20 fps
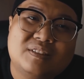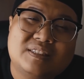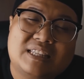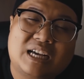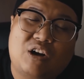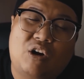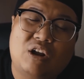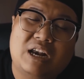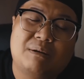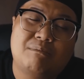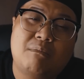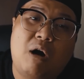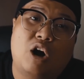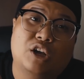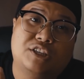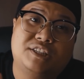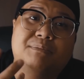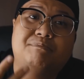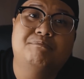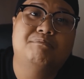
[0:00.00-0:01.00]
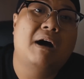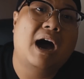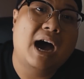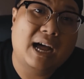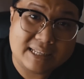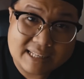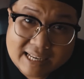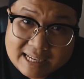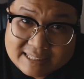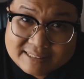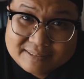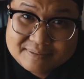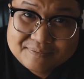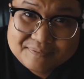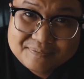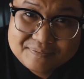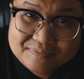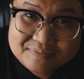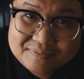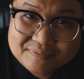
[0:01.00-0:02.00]
ta gọi là bò chùm mền đó
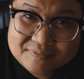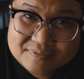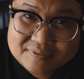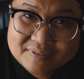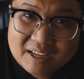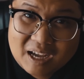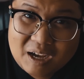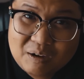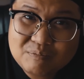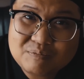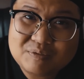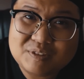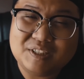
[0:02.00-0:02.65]
Đúng không